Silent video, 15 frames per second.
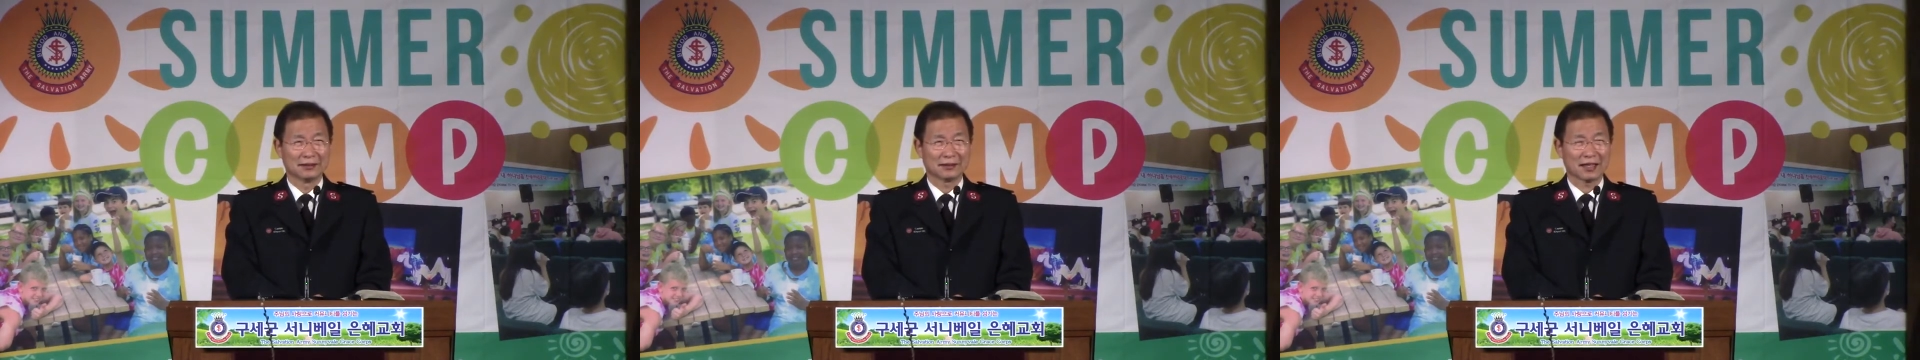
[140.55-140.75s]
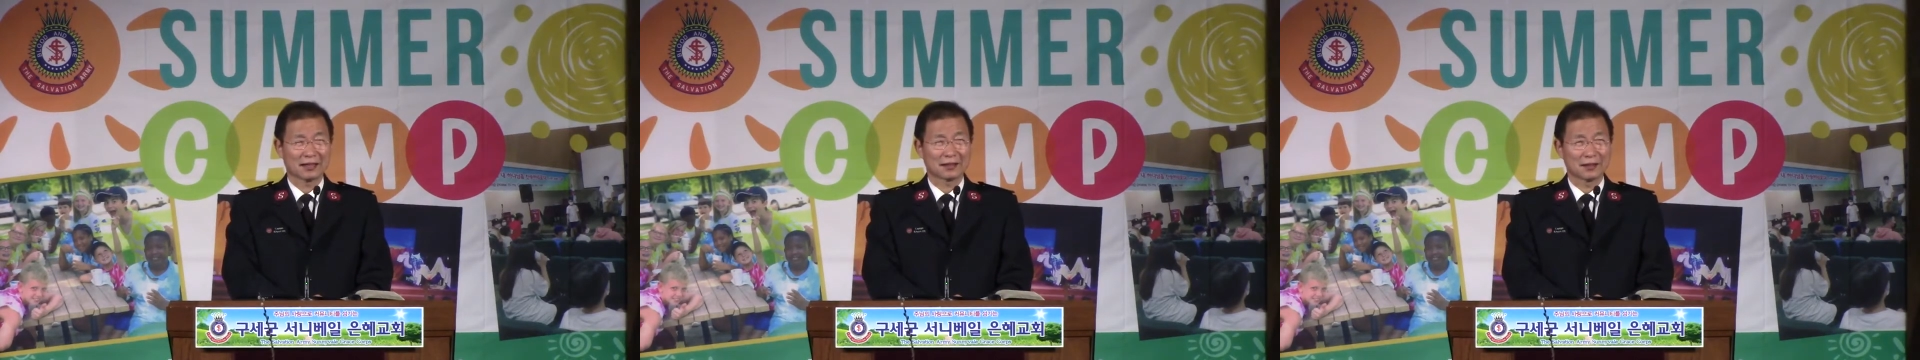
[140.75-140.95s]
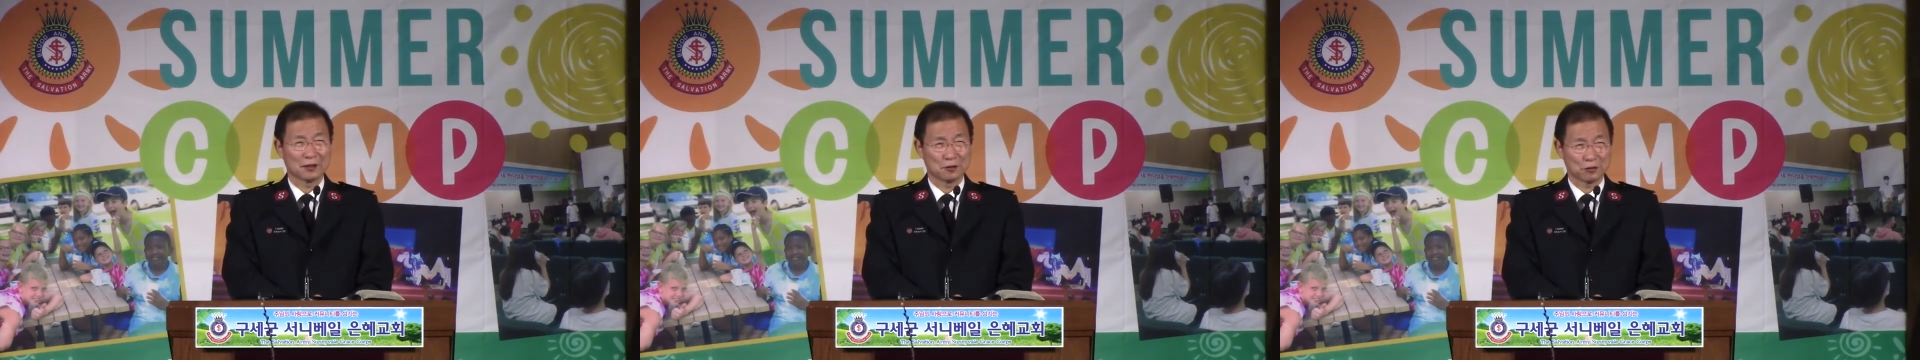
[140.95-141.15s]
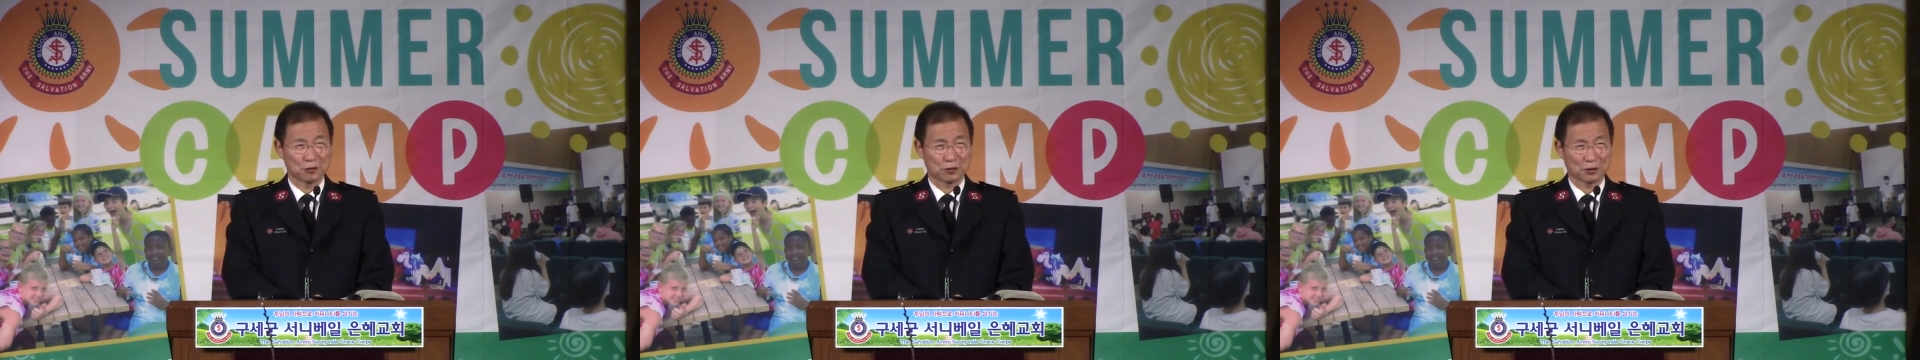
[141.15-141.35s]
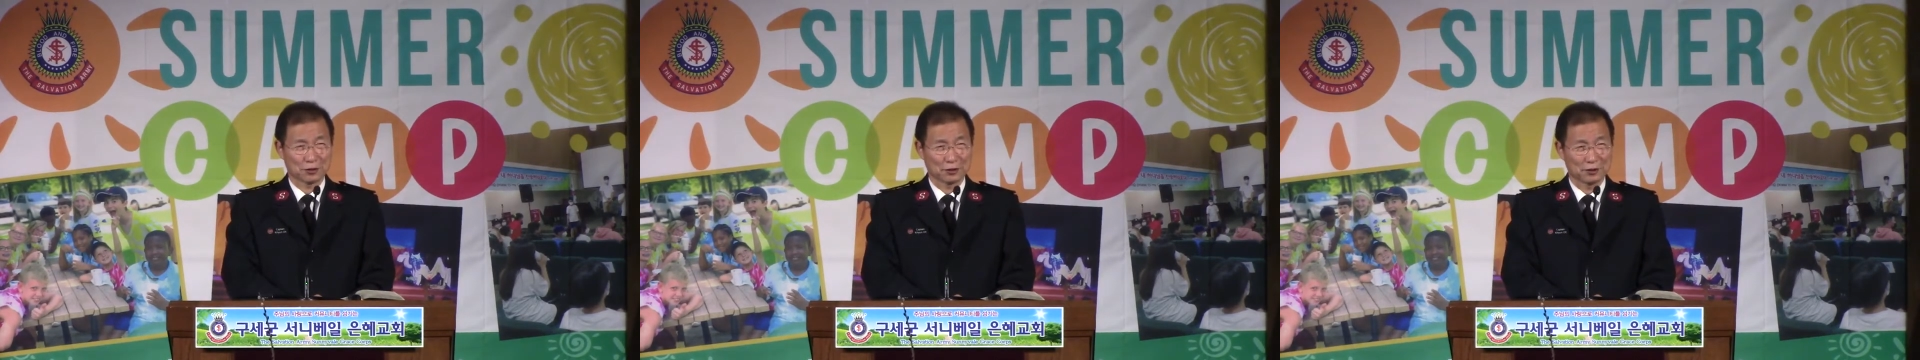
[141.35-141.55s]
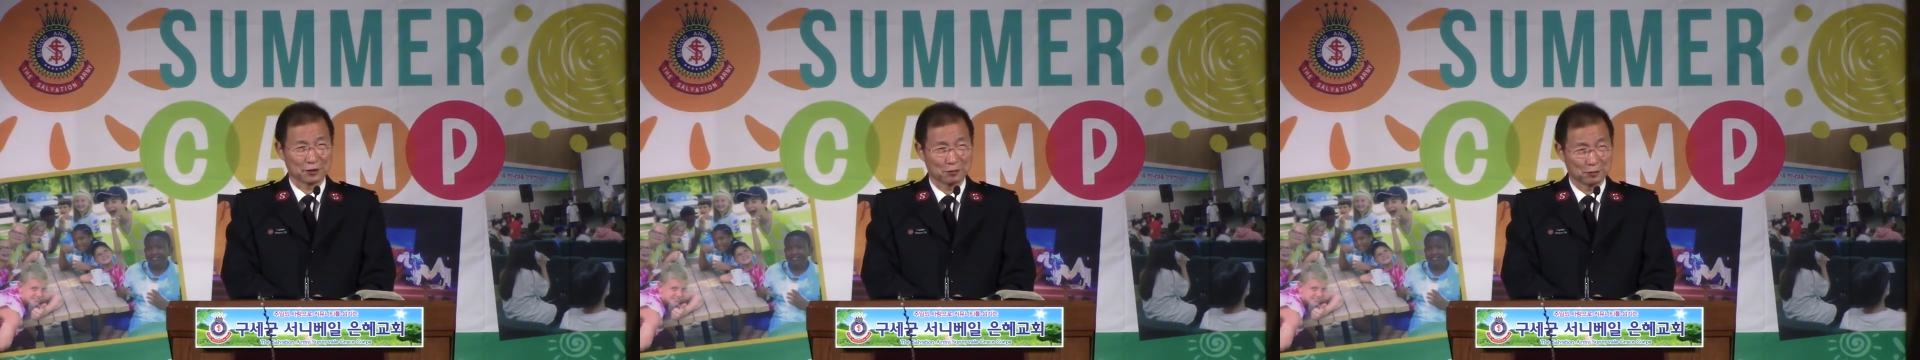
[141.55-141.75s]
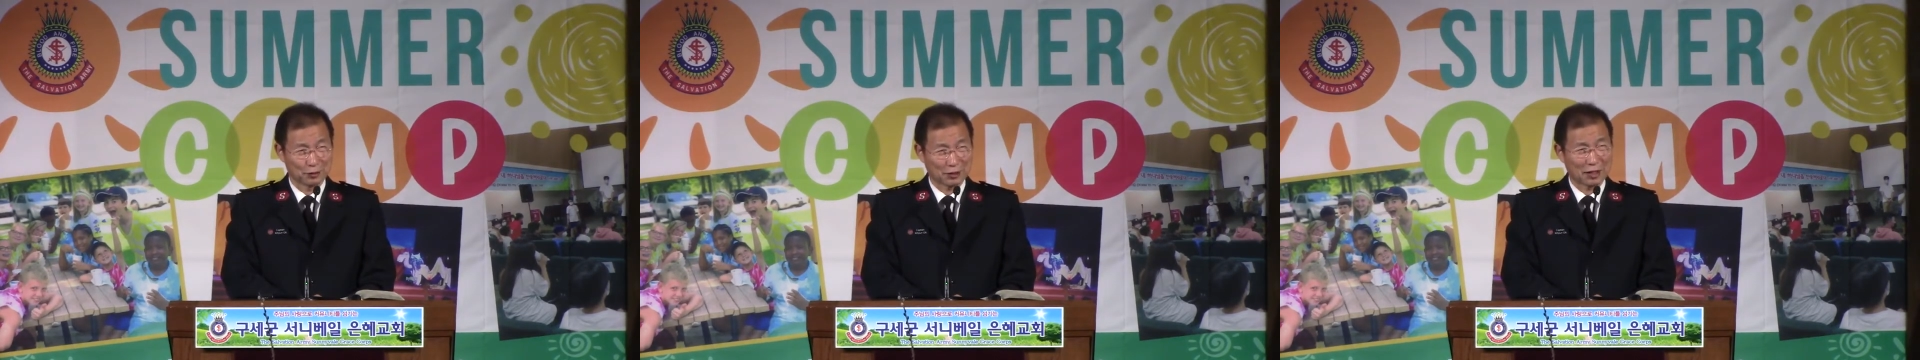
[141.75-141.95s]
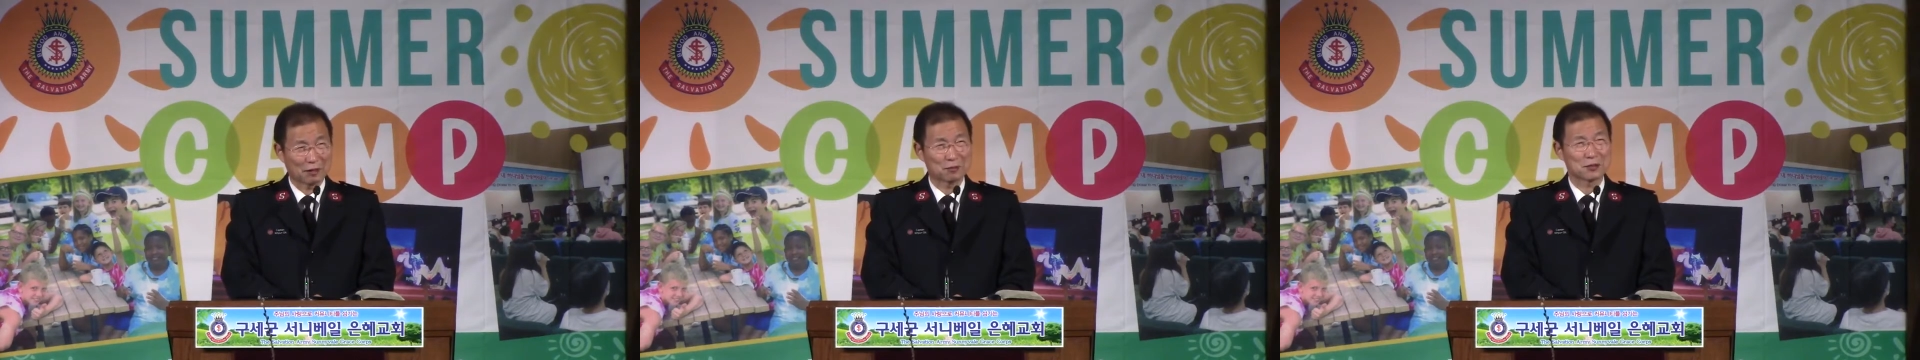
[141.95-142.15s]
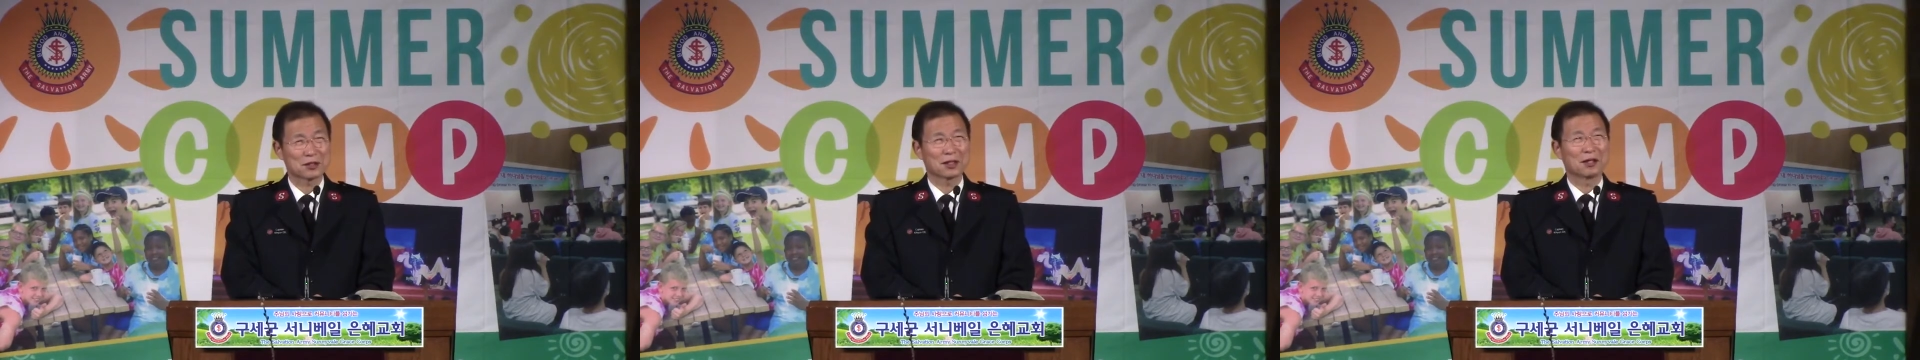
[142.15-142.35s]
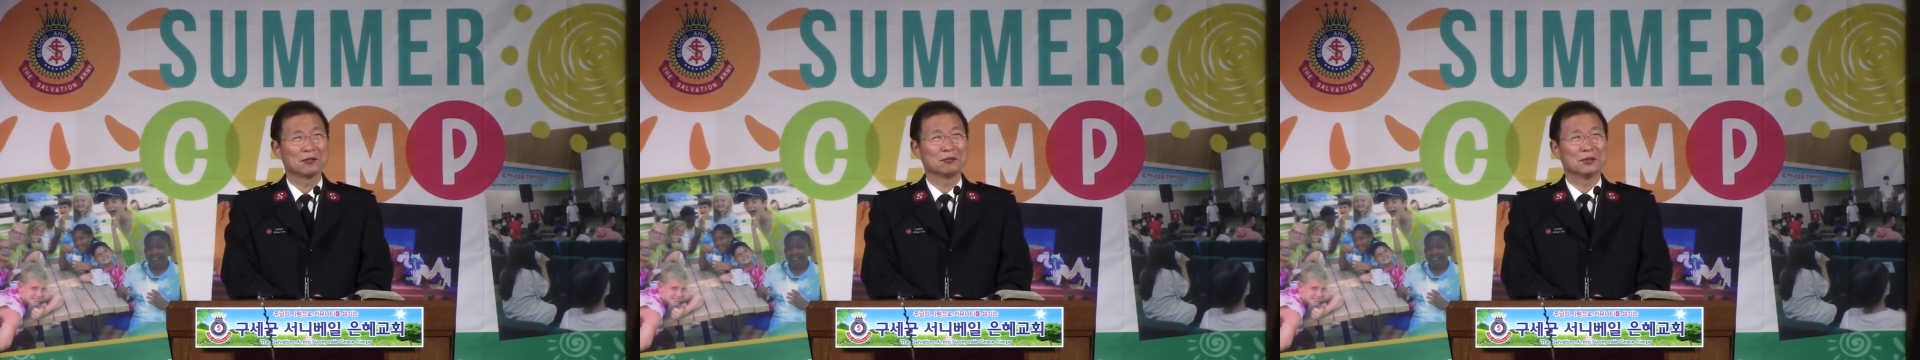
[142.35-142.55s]
갖게 해주신 거 너무
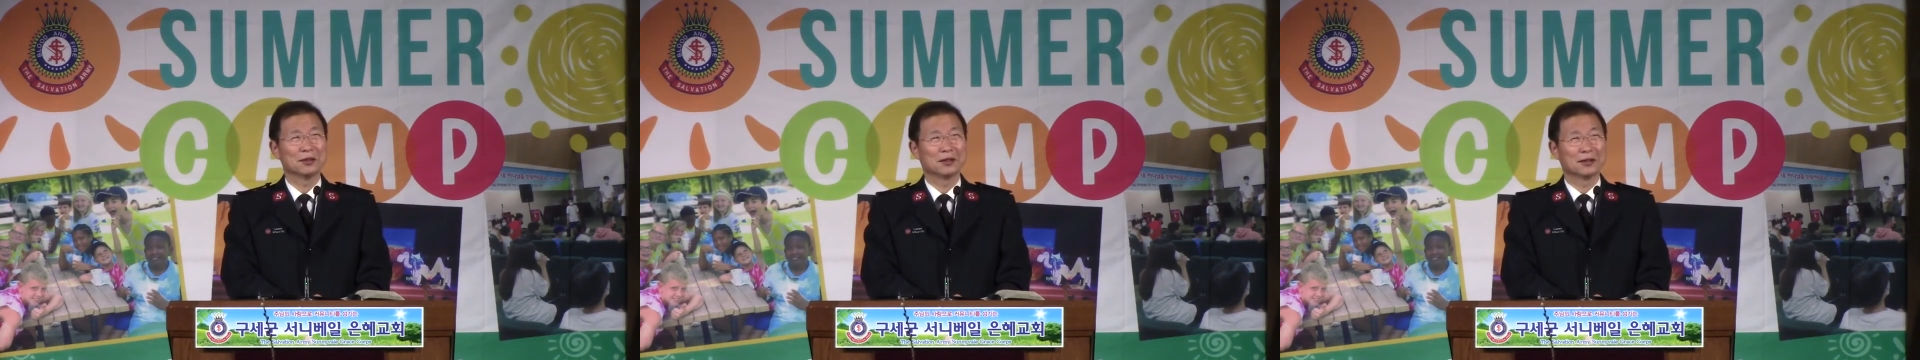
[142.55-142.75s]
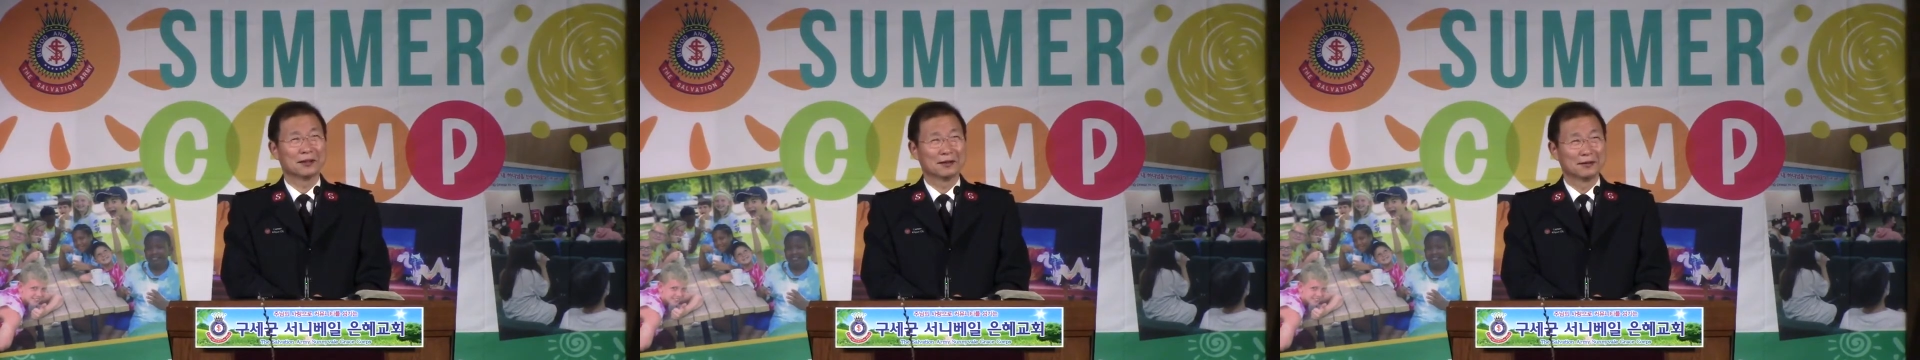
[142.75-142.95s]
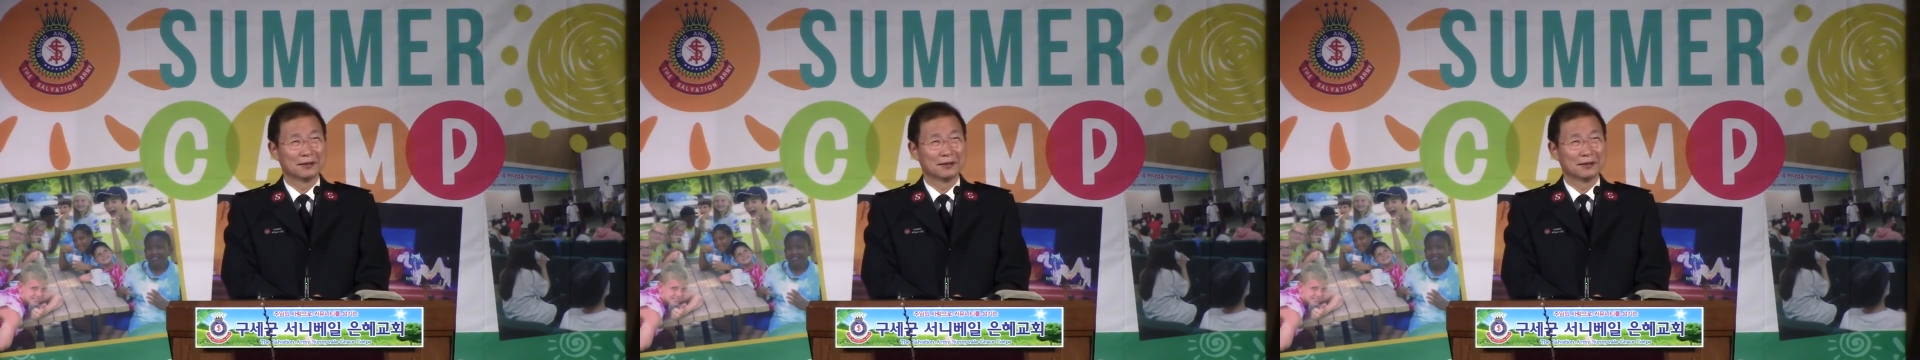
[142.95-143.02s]
감사합니다.